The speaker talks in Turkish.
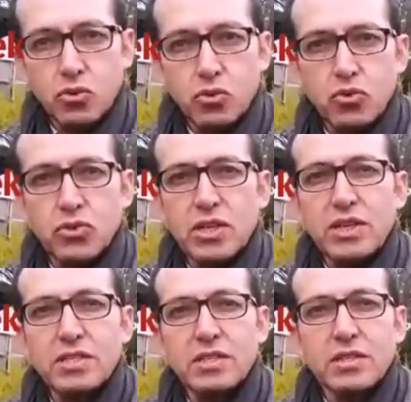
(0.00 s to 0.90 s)

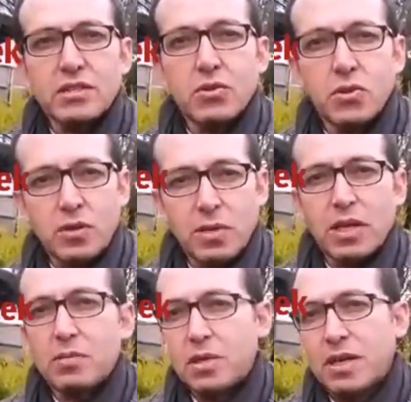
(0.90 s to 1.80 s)
düşüneceğiz, onunla
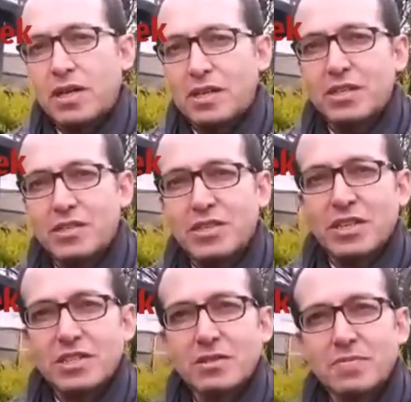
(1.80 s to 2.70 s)
beraber hareket
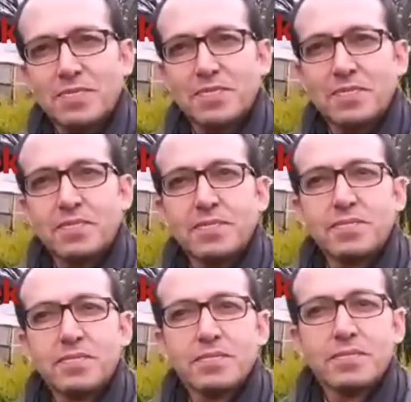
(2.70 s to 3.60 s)
edeceğiz. Peki
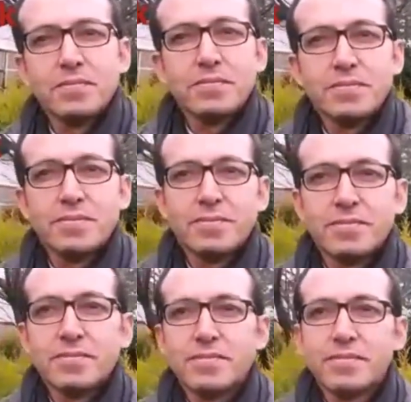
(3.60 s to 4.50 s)
bugünkü ziyareti
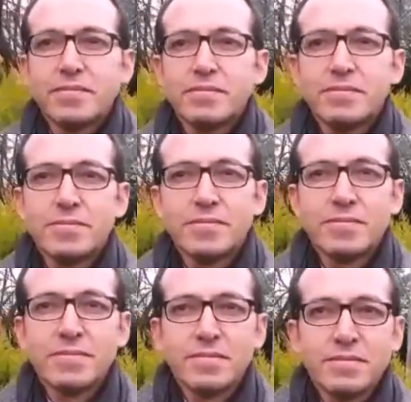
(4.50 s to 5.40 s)
nasıl
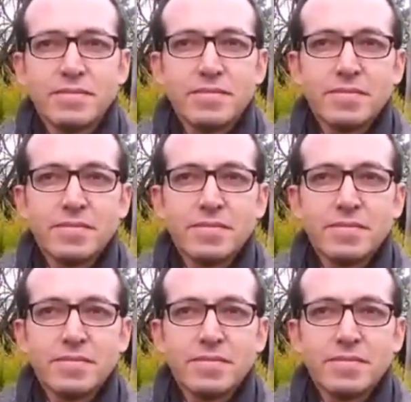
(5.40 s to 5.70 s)
karşıladı?